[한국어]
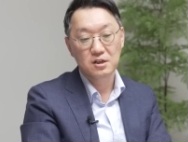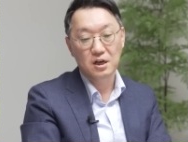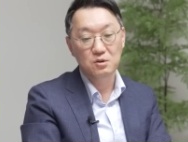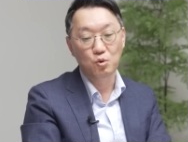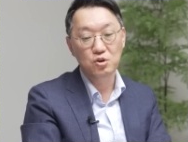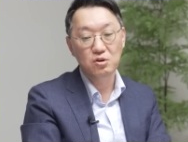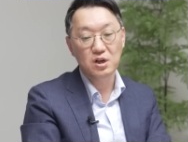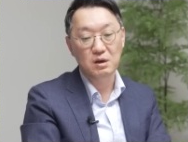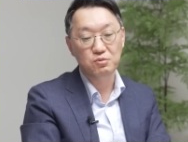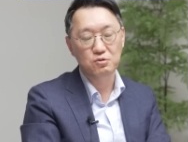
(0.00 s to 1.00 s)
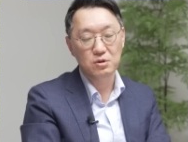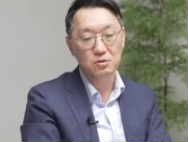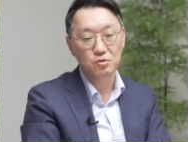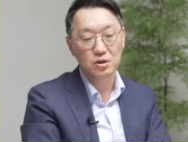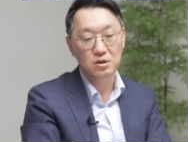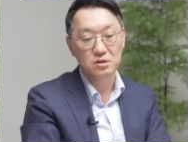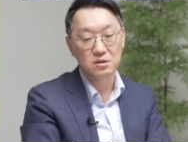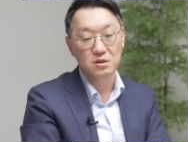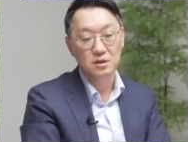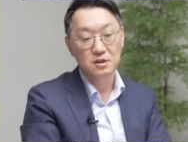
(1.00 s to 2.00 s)
5년간 앞으로도 하고
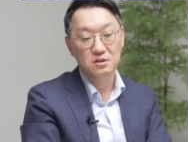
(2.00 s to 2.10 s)
있는